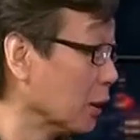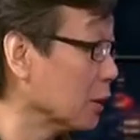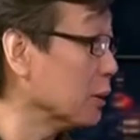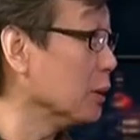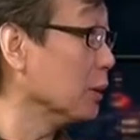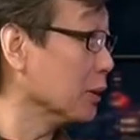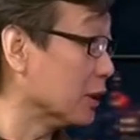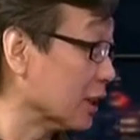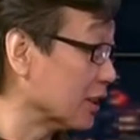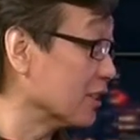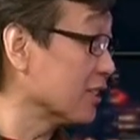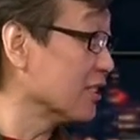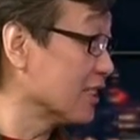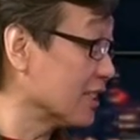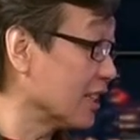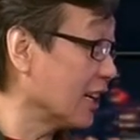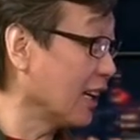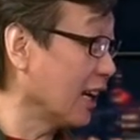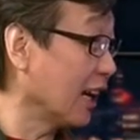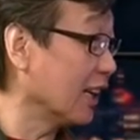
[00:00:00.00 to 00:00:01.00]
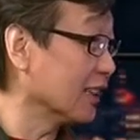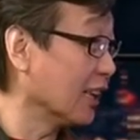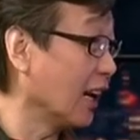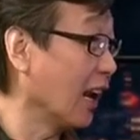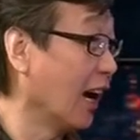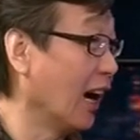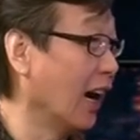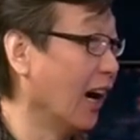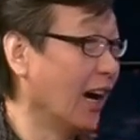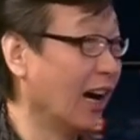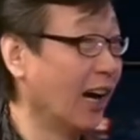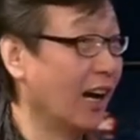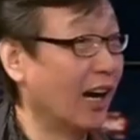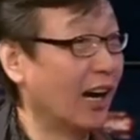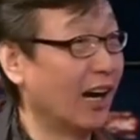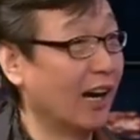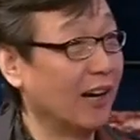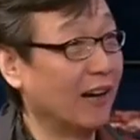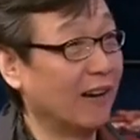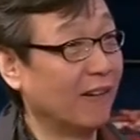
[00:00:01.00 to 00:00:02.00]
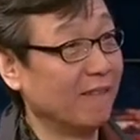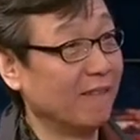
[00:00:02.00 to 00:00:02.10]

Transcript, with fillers: 女的都是这样的啦。是我